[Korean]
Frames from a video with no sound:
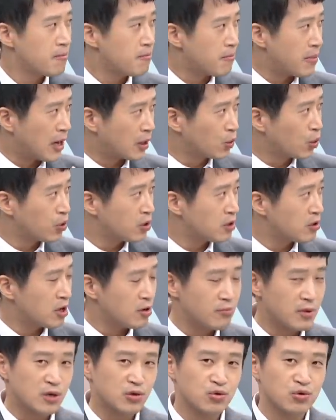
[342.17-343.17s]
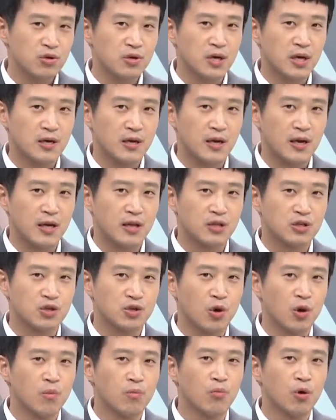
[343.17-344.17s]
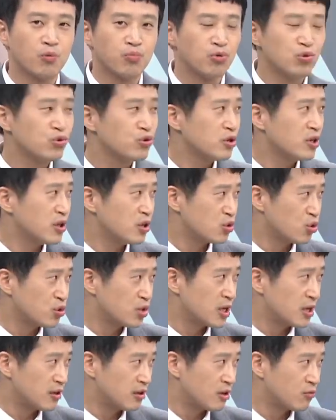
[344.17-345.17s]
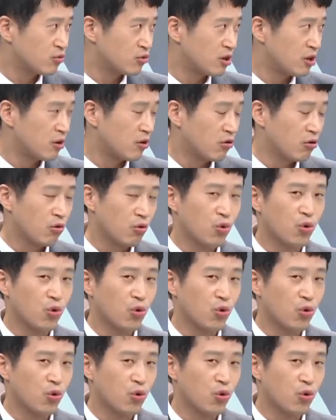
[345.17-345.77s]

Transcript: 매도인과 매수인 간의 정보 불균형이 존재하기 때문이에요.